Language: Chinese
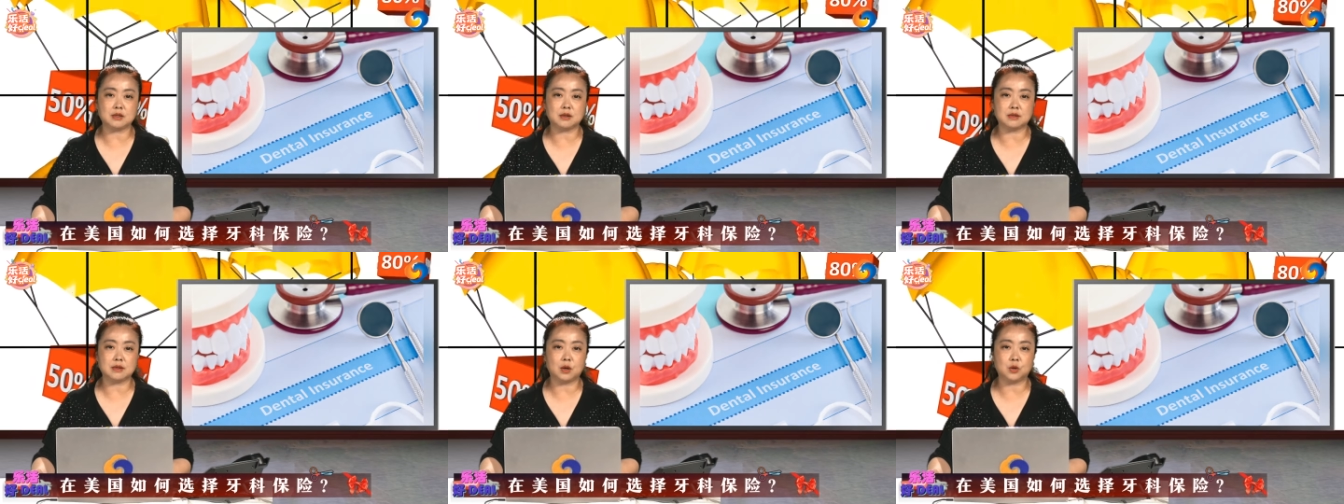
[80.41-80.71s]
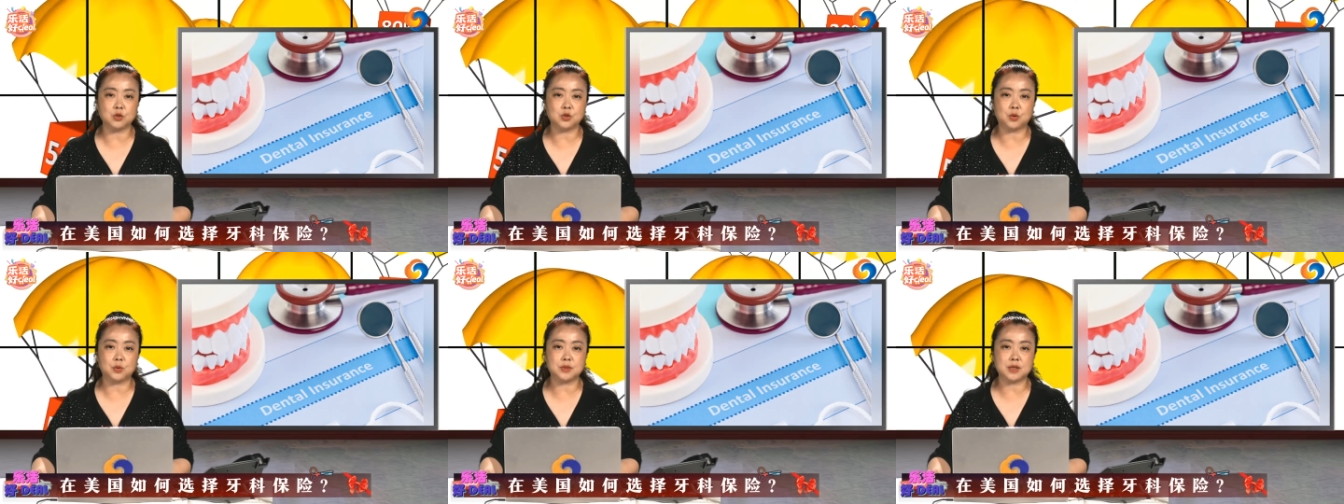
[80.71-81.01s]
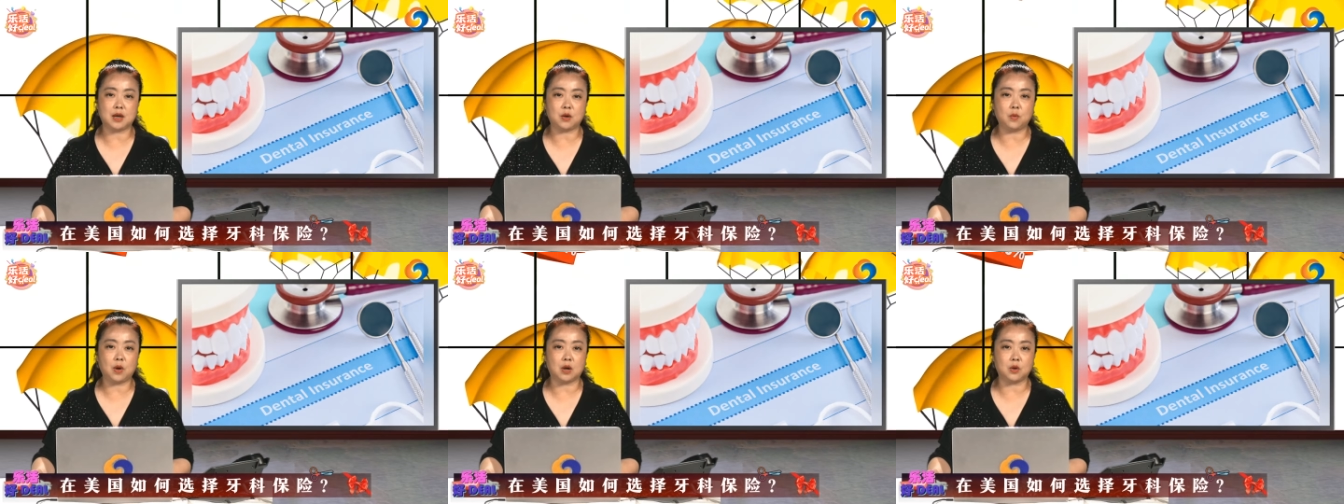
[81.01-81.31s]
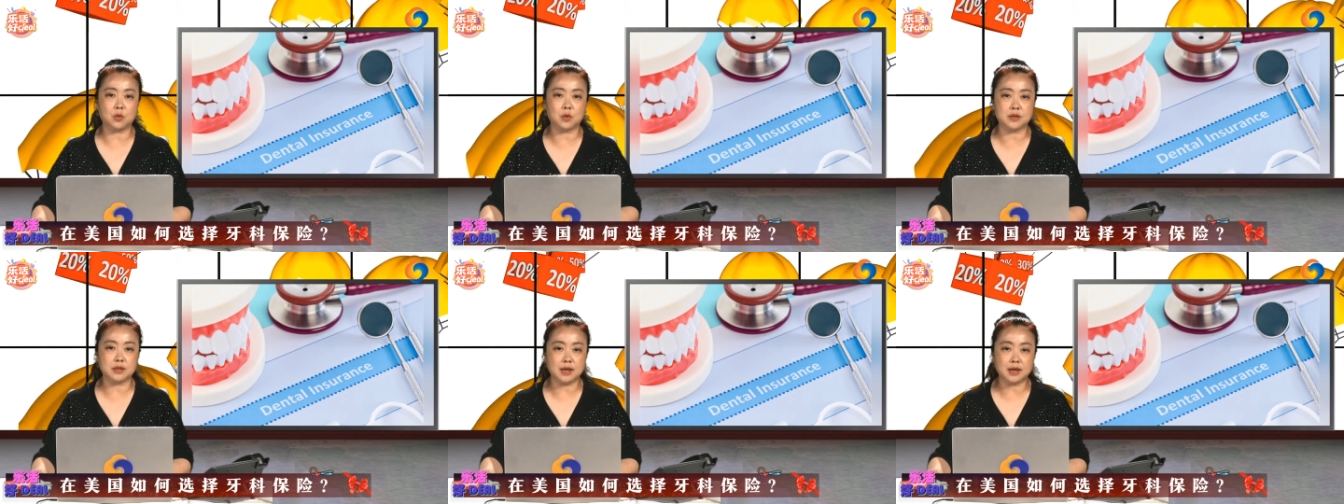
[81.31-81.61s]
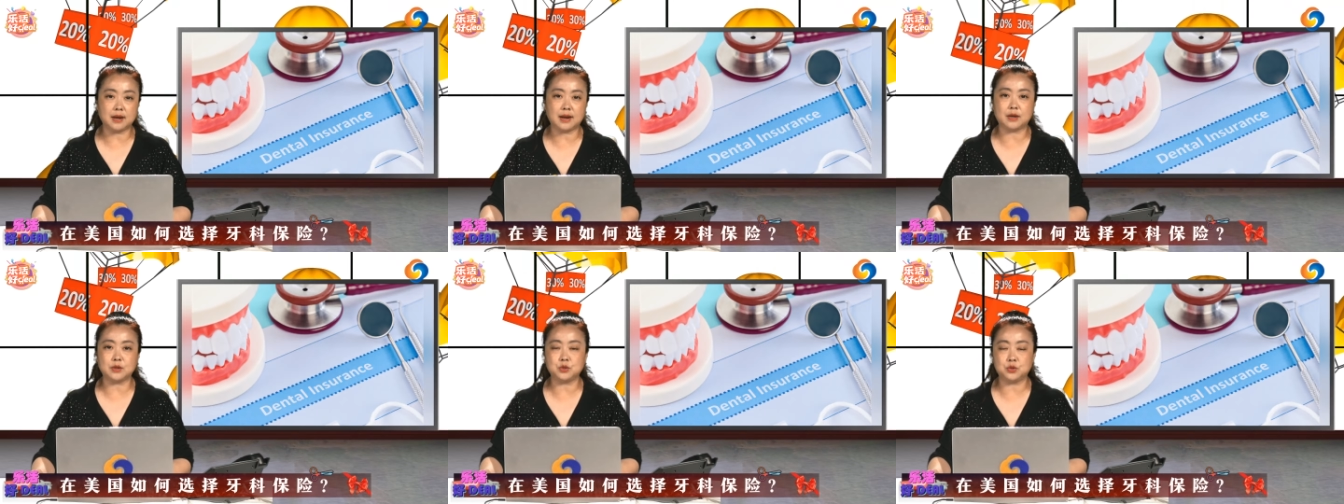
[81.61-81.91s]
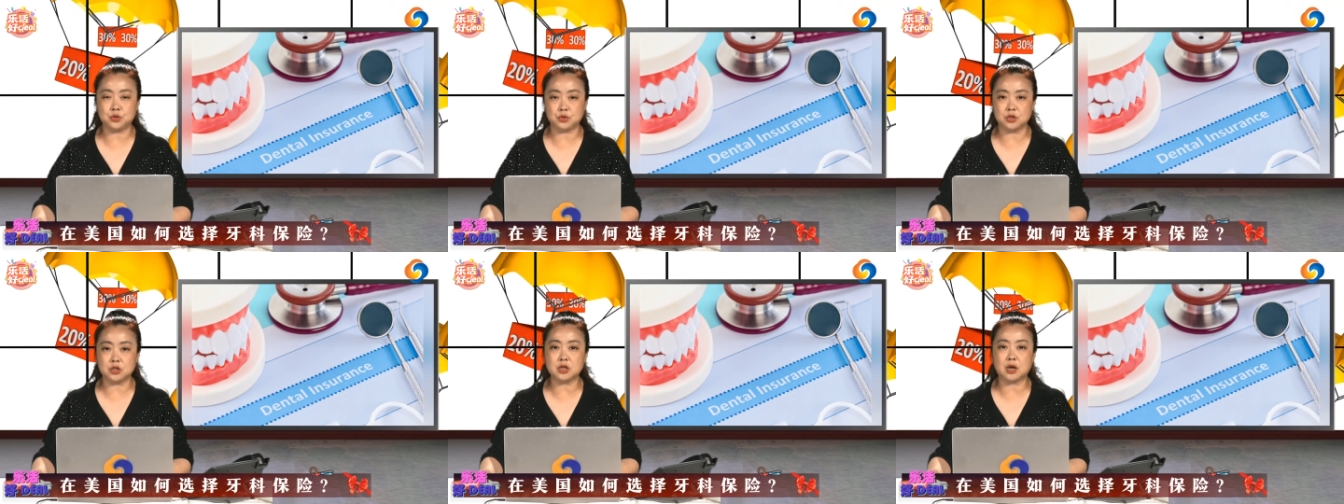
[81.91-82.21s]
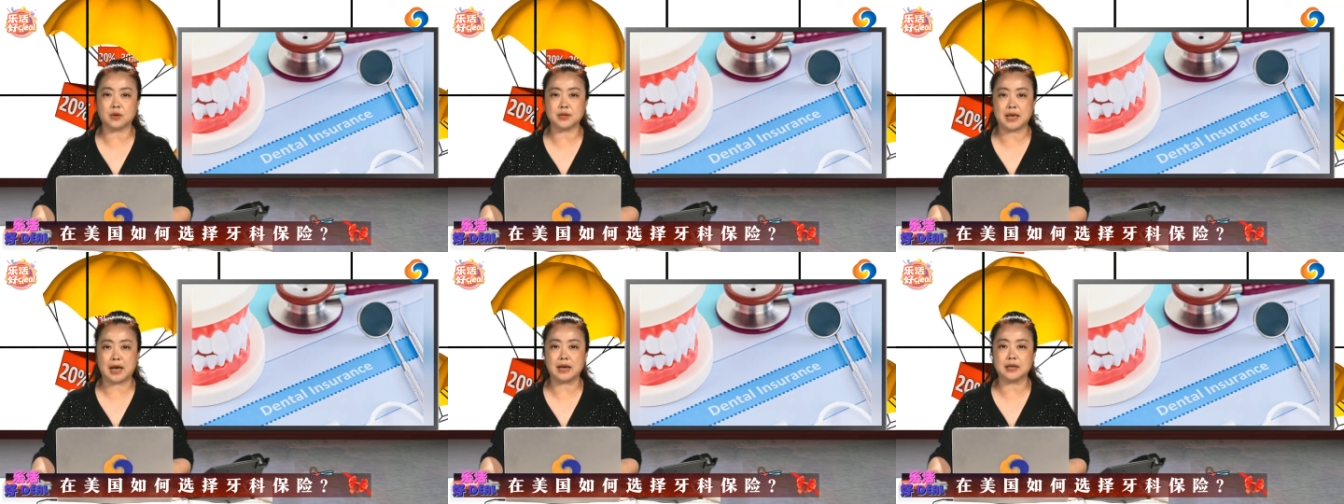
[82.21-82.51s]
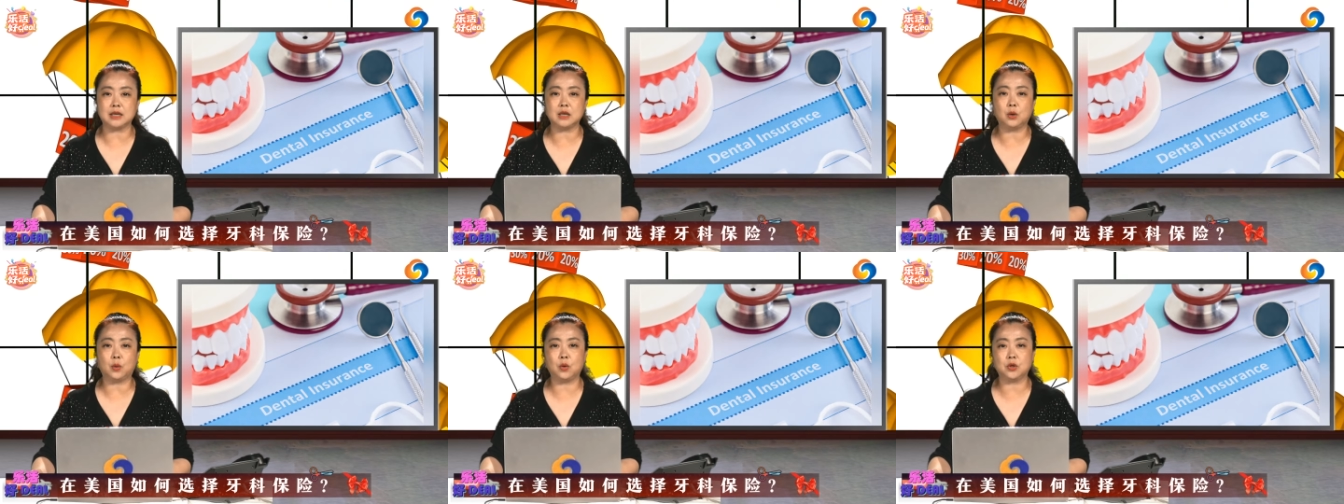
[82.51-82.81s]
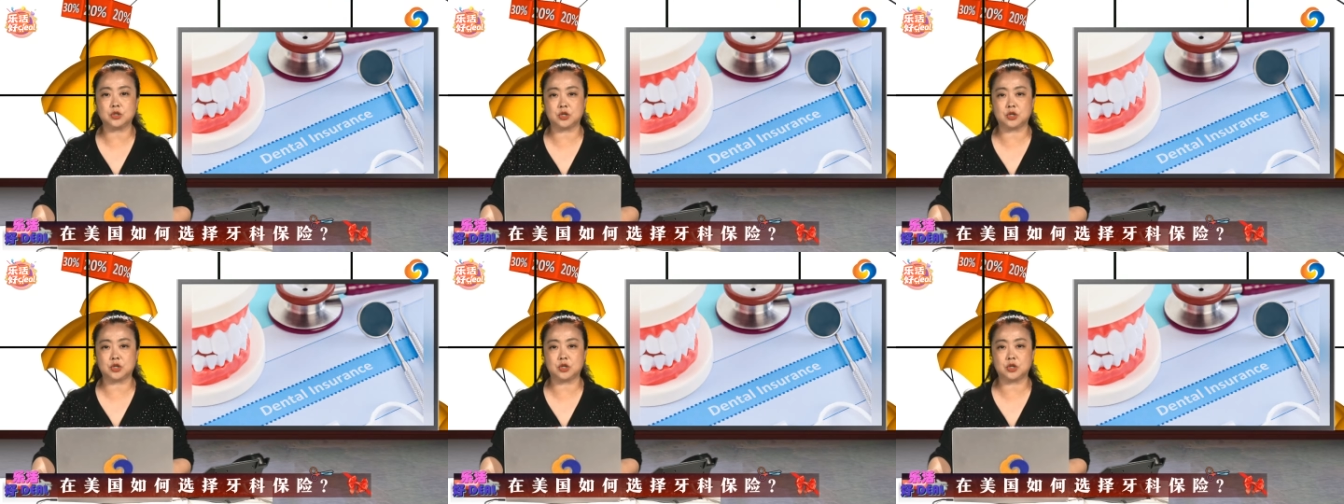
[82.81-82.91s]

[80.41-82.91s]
呢要求在网络内来寻找牙医或者